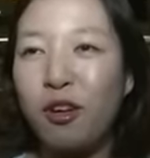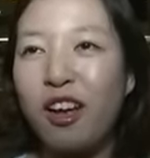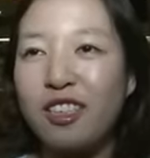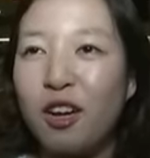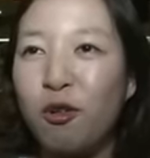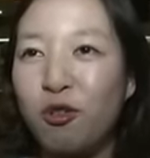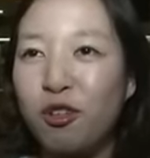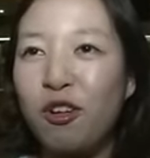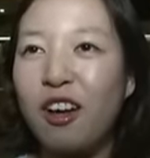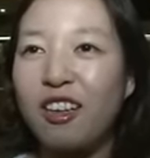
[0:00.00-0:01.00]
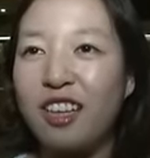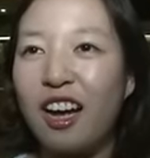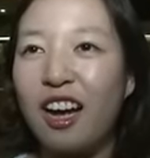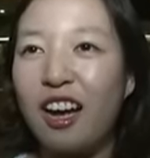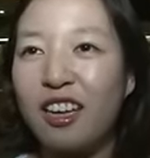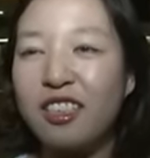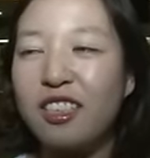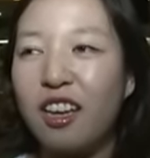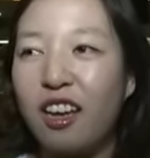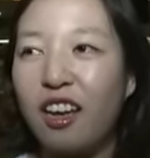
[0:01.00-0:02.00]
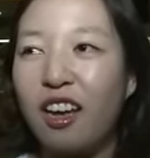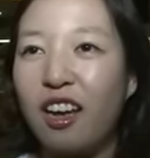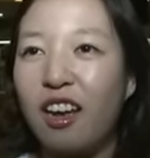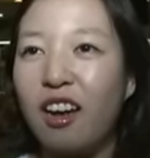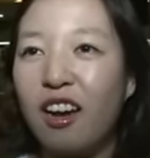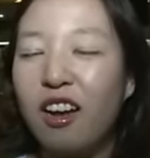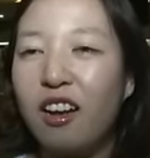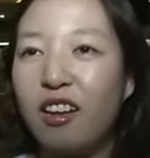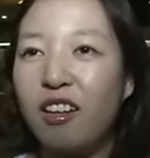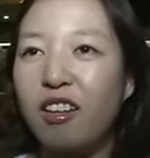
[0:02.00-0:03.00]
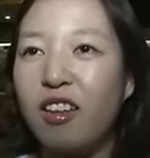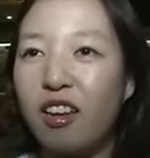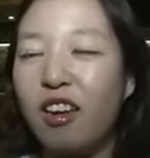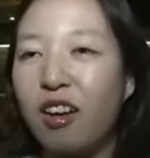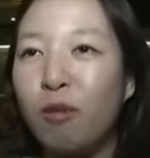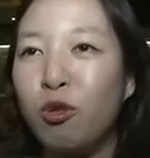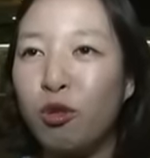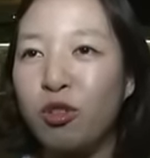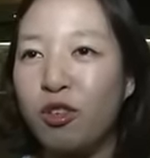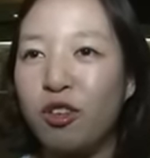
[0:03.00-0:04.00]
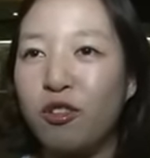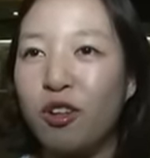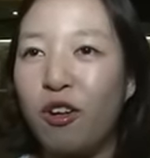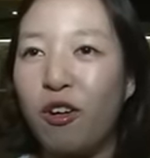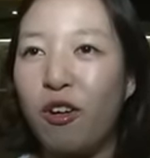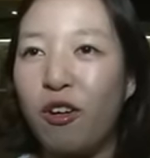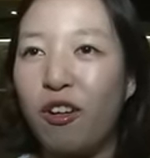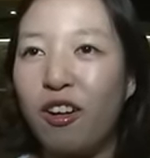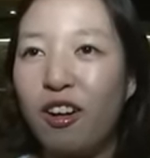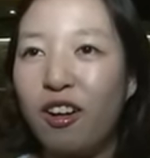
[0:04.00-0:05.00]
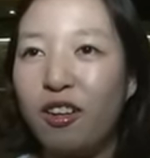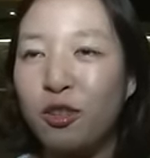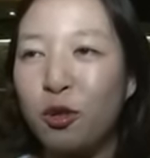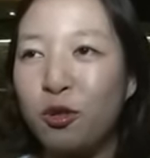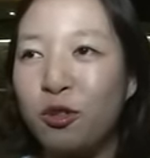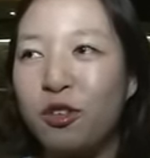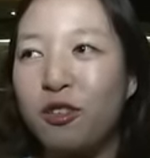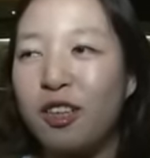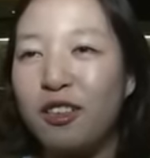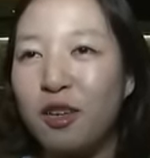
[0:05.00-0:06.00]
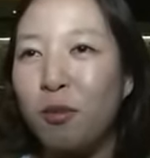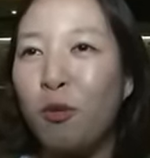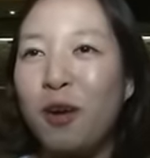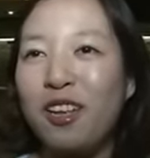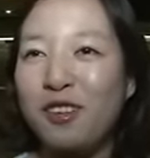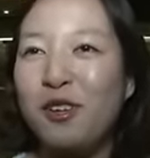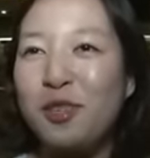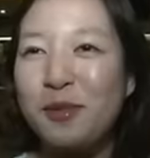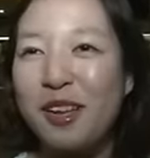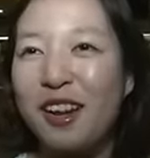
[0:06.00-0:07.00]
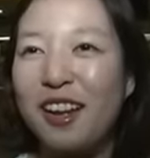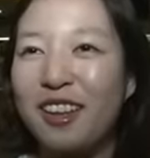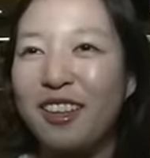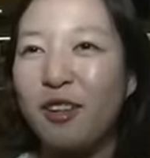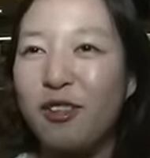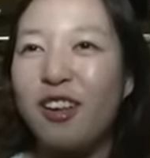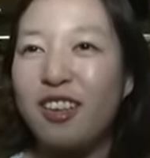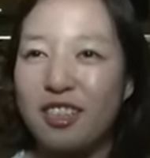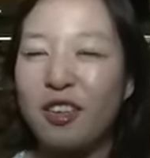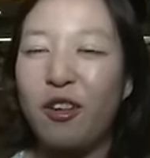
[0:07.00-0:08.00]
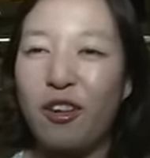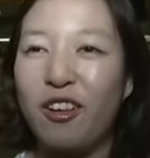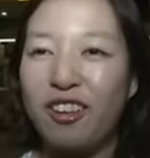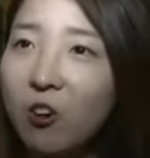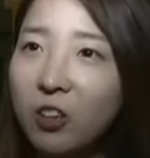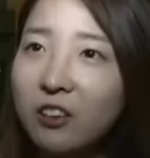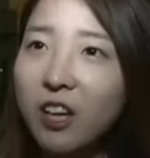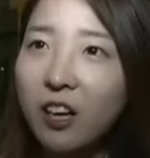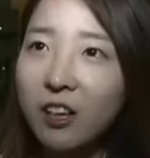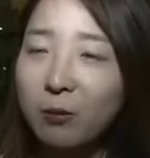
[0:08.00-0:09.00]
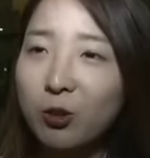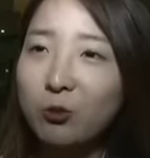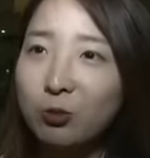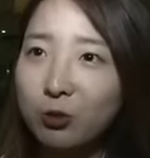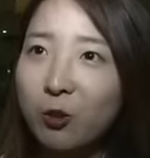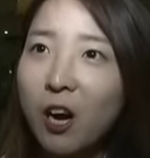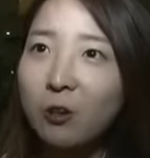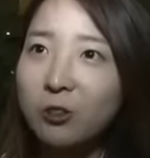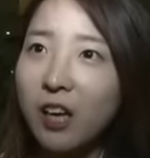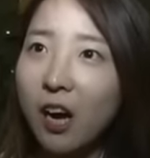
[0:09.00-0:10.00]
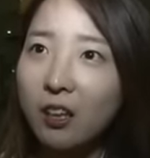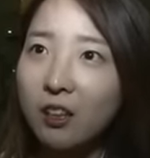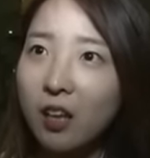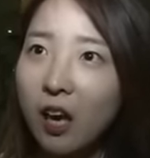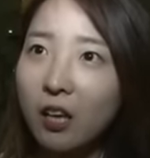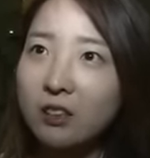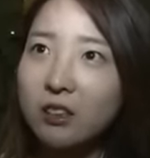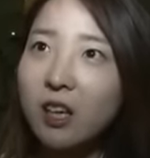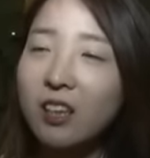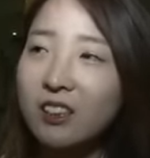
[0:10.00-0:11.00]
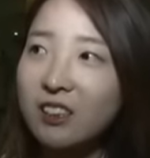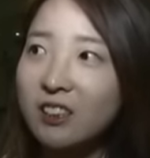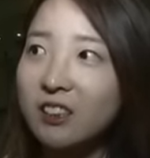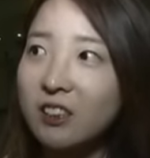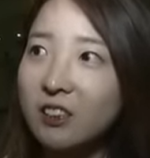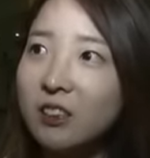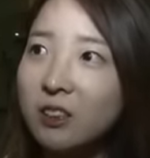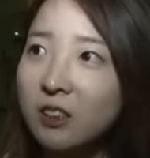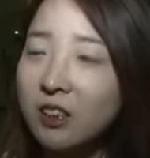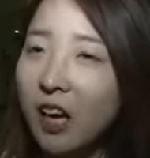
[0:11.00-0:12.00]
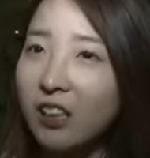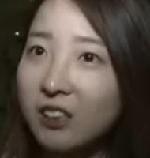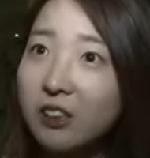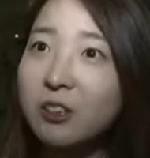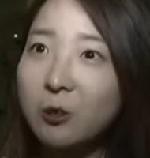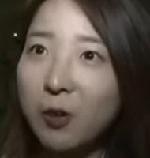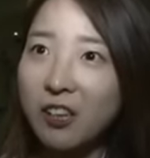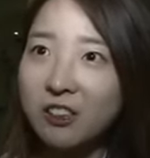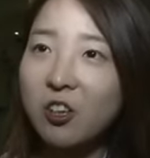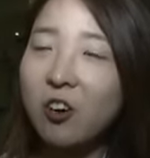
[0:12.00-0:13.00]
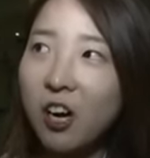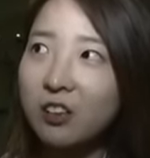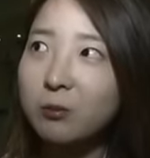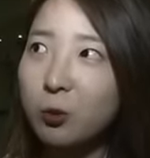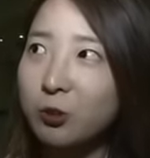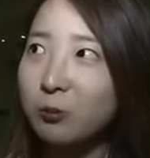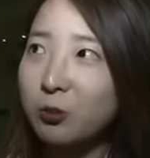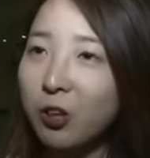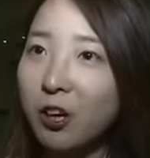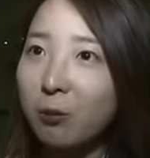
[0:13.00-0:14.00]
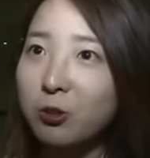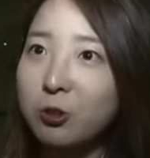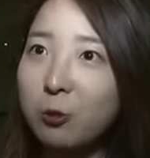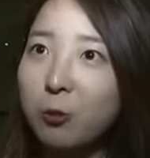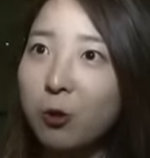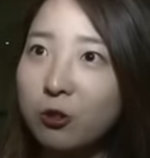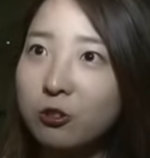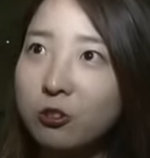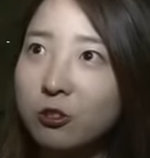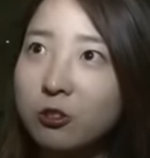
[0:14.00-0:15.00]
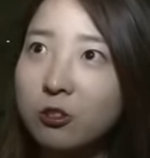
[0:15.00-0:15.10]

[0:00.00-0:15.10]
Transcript: 포기하지 않고 수영 강사 하신 게 음, 되게 감동적이고요. 저도 그런 자세를 본받아서 열심히 살아야겠다고 생각했어요. 어린 나이임에도 불구하고 자기의 인생을 자기 스스로 개척하는 모습도 되게 멋져 보였고